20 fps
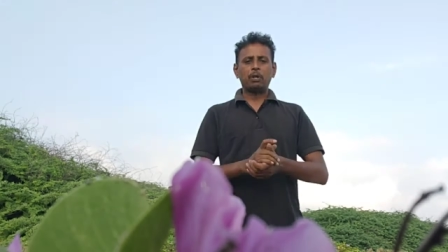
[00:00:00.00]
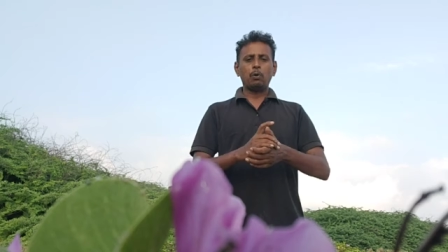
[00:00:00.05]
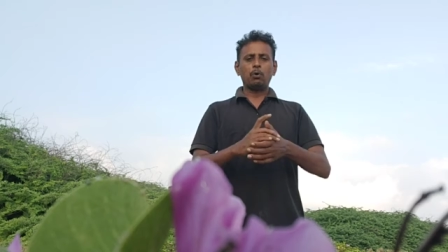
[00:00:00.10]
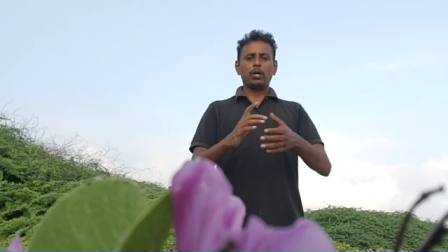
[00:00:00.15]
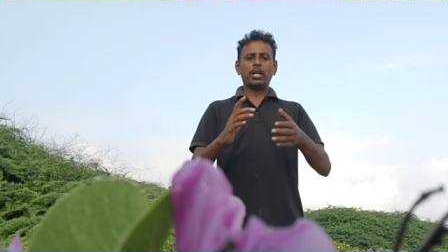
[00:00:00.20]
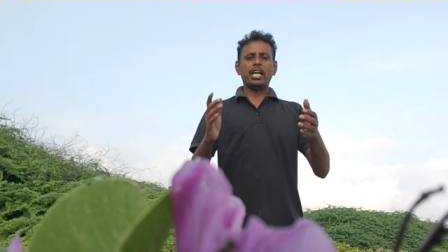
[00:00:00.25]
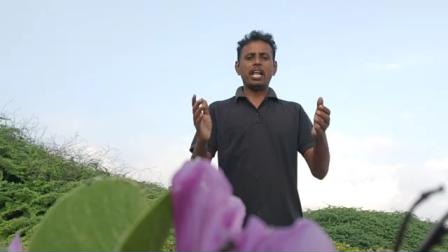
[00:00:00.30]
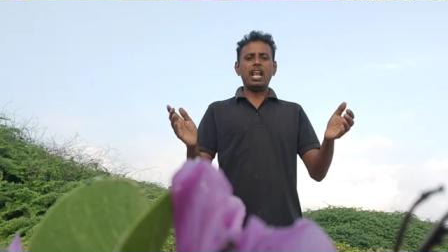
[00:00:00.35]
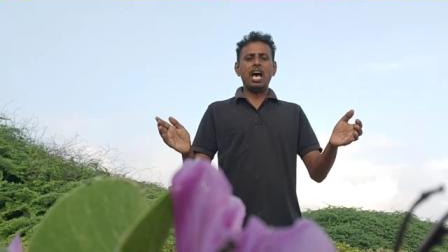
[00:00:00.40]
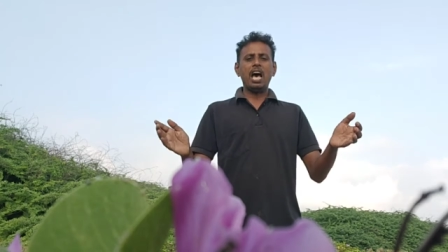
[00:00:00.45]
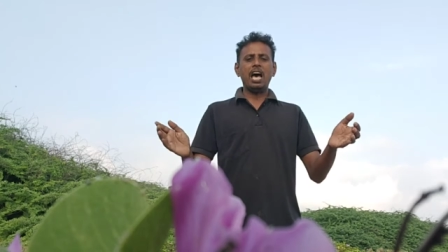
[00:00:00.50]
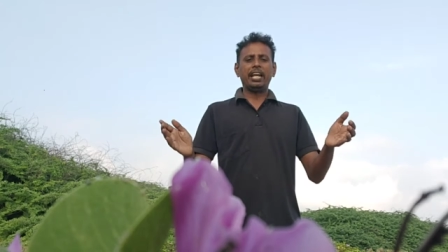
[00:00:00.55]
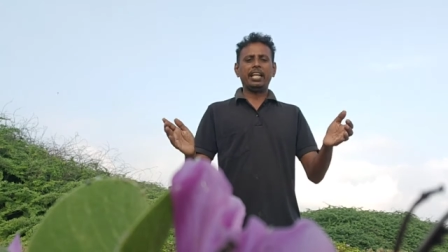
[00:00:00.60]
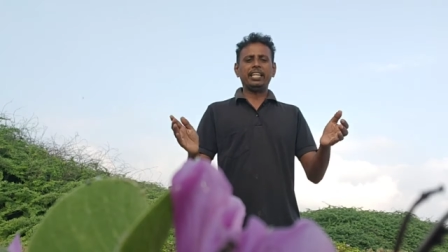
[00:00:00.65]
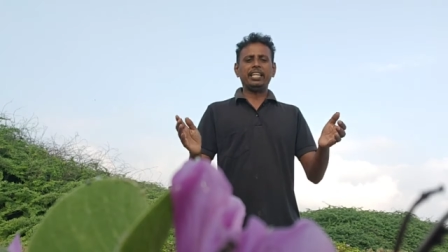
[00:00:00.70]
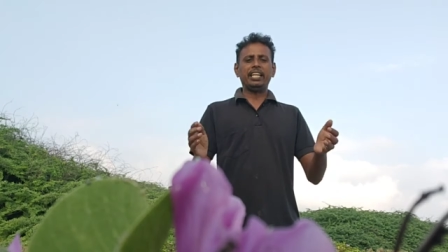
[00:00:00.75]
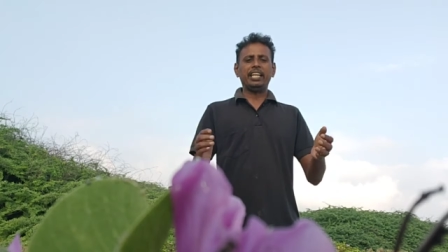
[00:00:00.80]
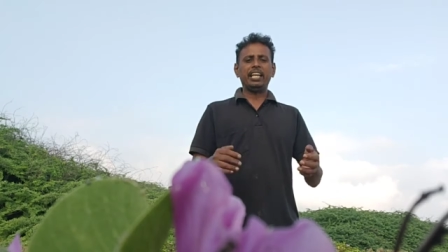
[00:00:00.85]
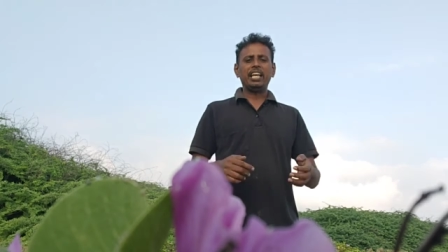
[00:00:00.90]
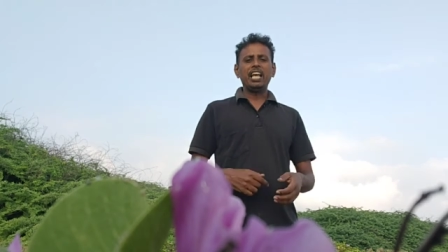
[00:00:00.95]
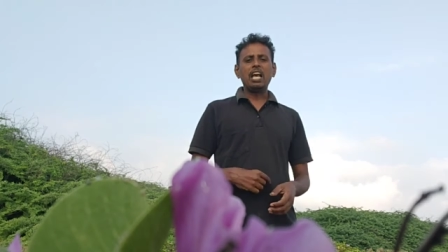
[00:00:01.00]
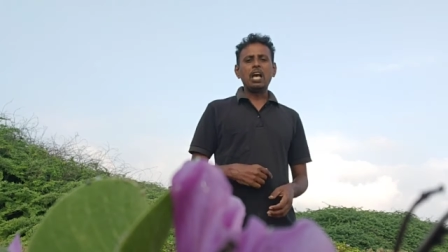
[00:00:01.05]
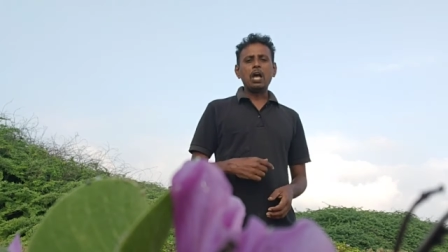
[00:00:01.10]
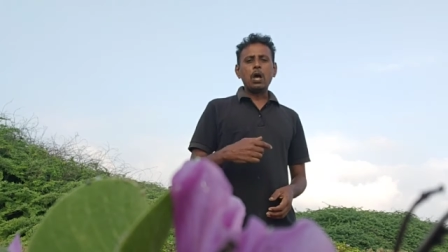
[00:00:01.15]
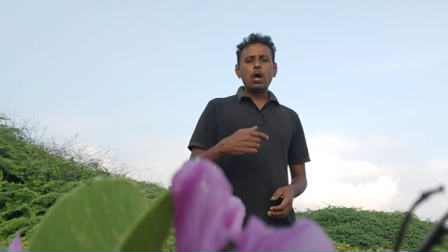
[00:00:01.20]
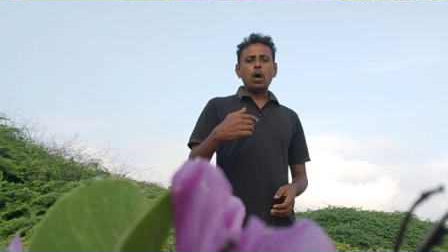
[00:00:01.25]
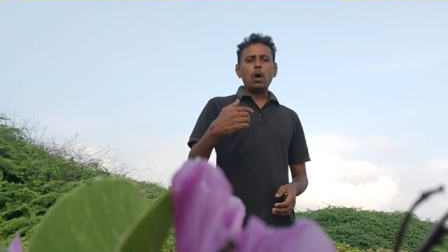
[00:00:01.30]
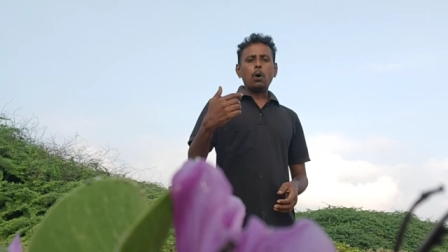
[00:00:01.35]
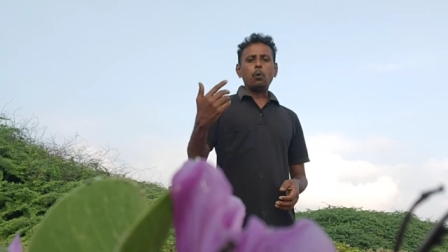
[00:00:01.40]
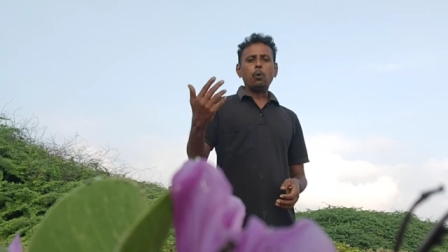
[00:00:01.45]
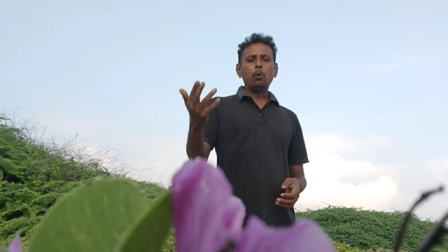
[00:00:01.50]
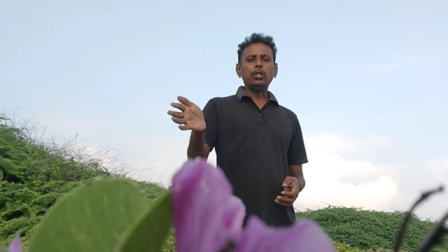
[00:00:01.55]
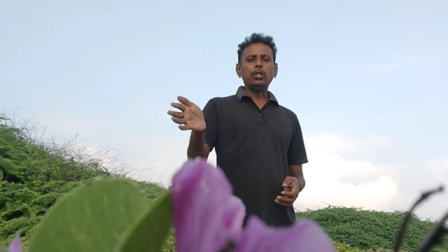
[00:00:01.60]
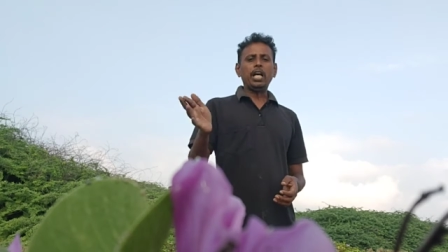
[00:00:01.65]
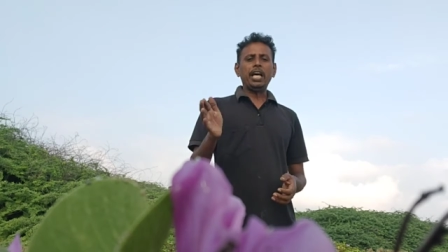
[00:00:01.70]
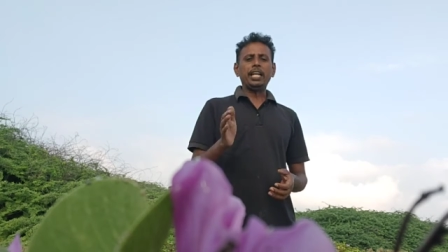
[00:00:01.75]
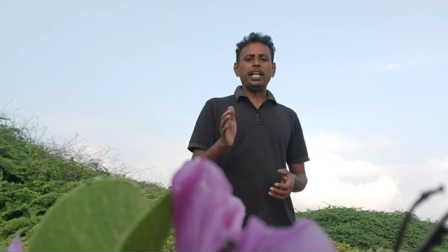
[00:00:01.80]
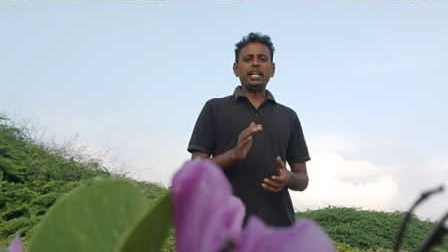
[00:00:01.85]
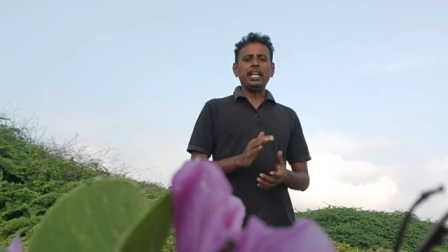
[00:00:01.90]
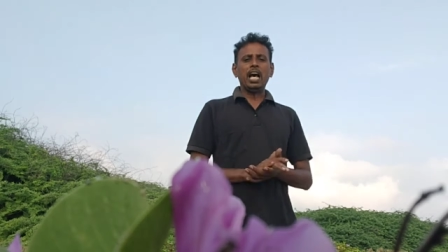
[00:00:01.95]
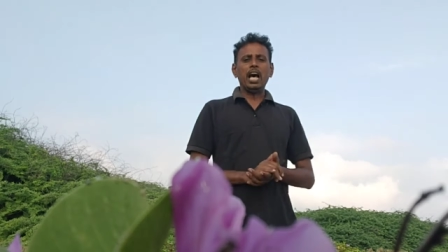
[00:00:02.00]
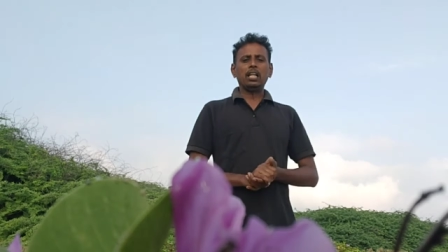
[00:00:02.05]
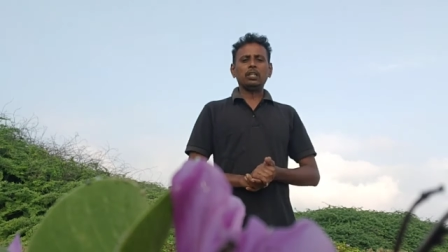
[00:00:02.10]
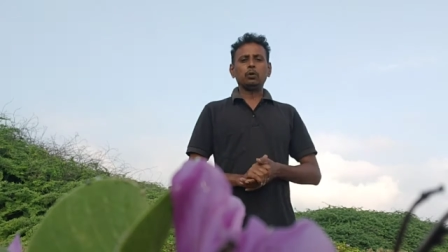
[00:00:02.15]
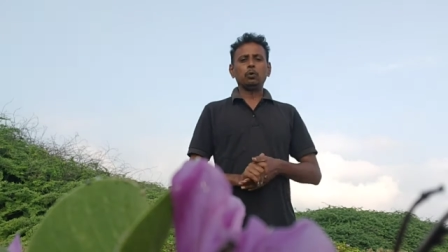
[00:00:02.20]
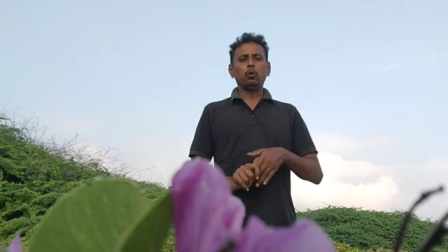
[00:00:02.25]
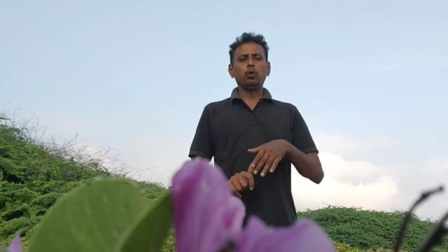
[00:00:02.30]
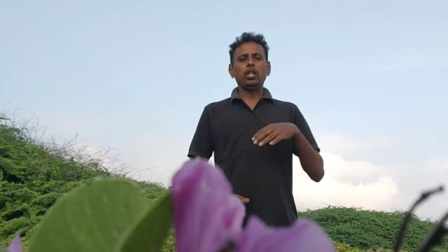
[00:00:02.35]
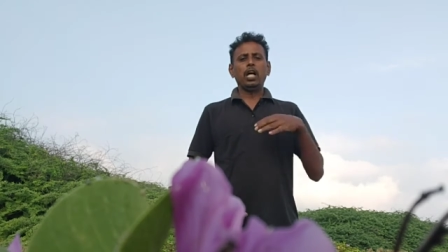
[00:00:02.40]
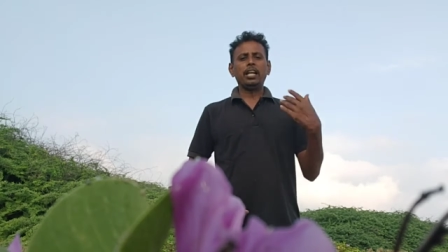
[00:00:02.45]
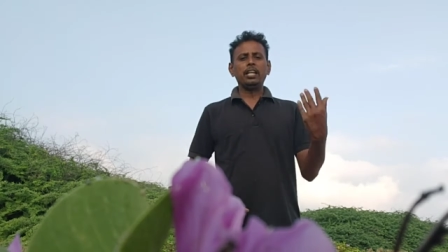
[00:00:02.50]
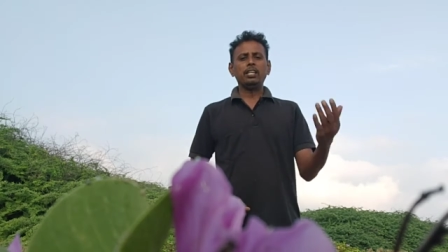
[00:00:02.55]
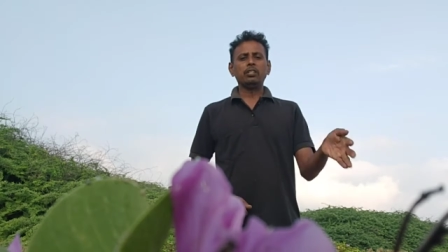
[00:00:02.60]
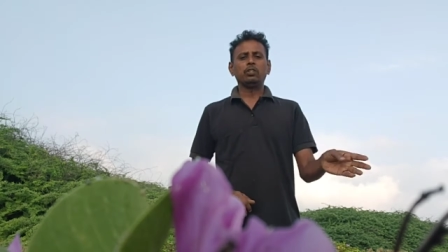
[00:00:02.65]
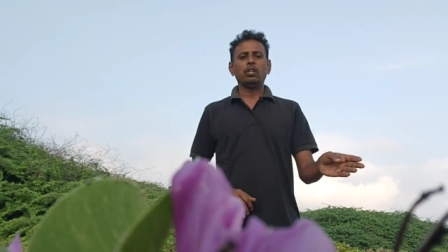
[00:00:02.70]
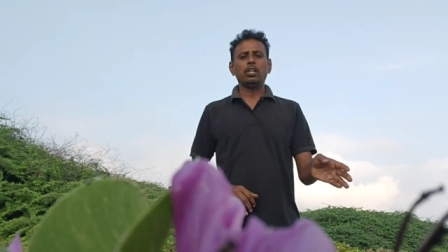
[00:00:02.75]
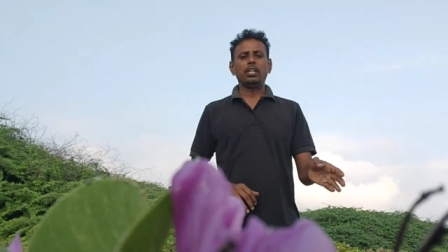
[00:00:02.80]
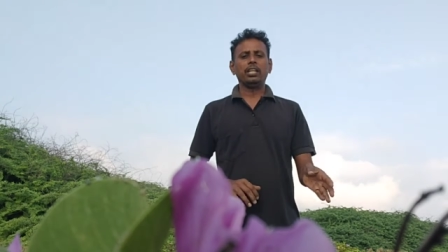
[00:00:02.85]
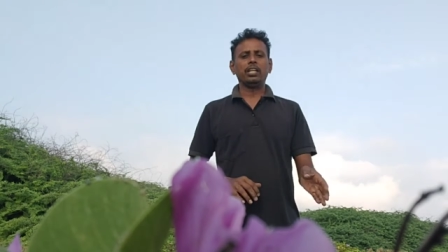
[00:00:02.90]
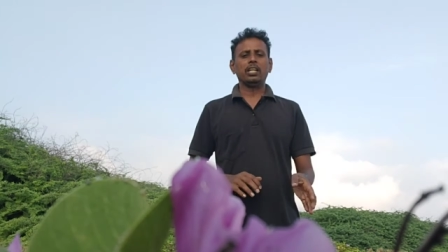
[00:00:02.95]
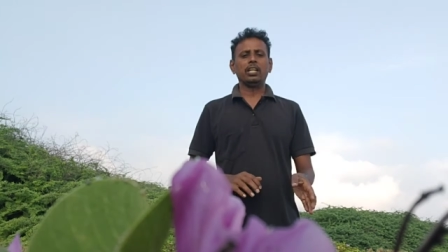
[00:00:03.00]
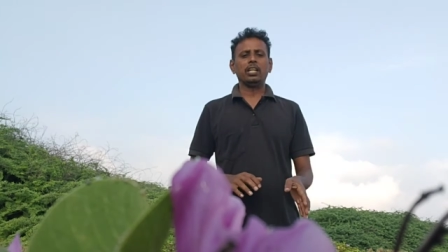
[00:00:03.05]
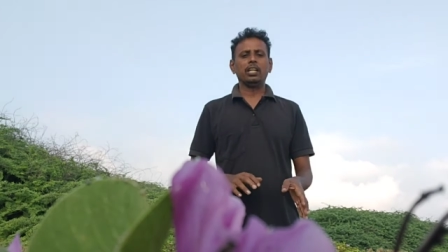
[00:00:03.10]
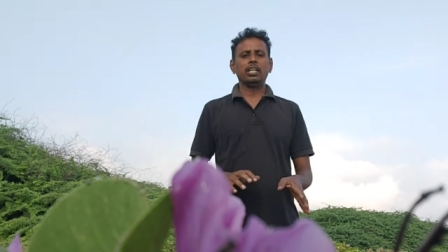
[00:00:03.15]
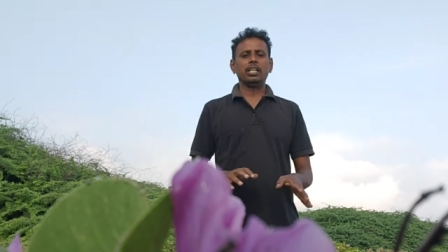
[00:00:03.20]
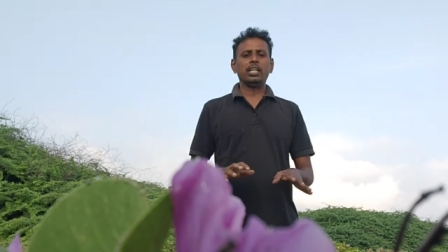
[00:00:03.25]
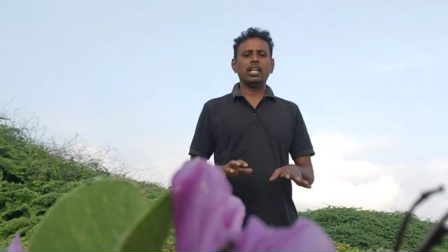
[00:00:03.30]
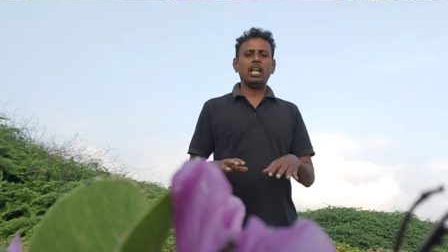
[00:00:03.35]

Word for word: உங்கள் எல்லாரையும் ஊதாரின்னா அது ஊதாரின்னு சொல்லிடும்